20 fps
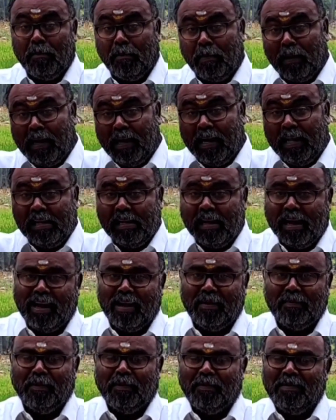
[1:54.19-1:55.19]
பண்டை
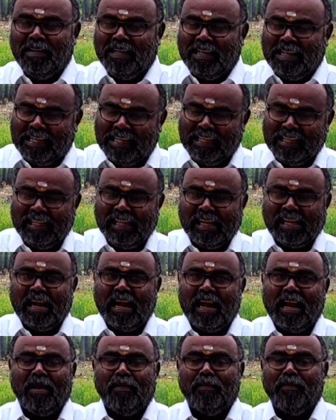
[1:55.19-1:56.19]
காலம் தொட்டு இந்த
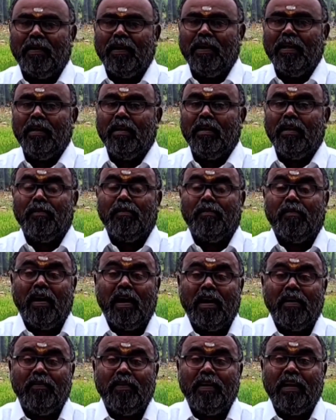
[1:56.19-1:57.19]
காலம் வரை நம்
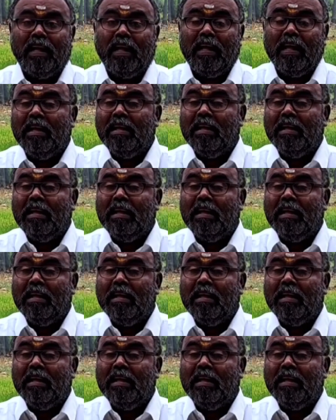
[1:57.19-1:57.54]
வாழ்விலே